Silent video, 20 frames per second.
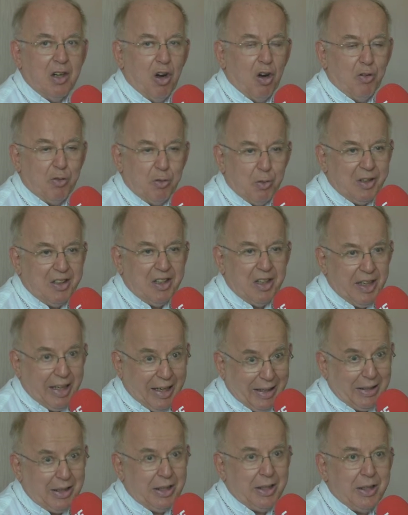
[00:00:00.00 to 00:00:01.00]
envoie des
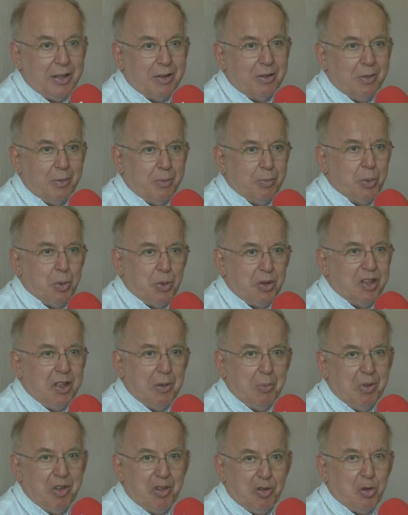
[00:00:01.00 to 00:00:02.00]
laïcs pour
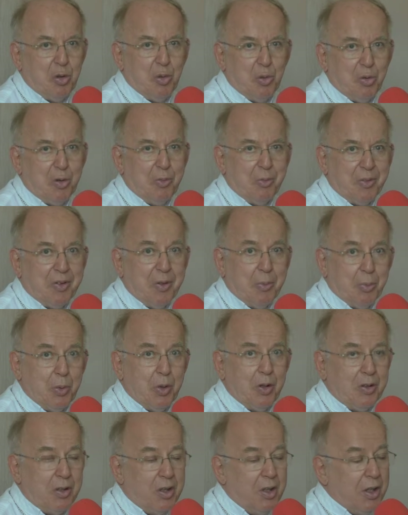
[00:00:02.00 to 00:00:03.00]
des missions comme ça,
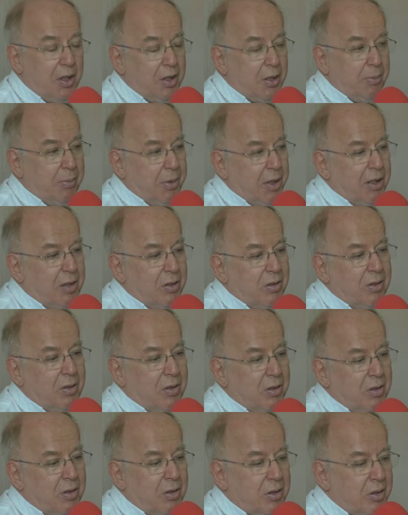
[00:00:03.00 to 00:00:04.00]
pour euh, bah,
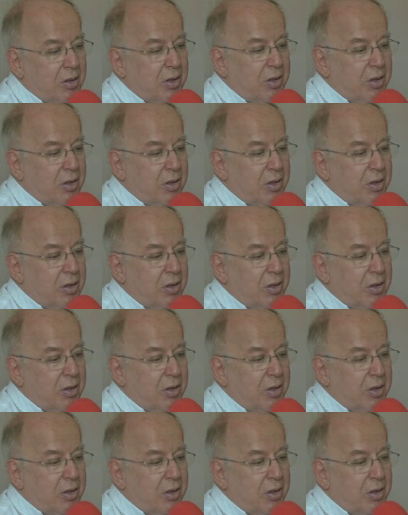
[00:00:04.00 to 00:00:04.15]
euh,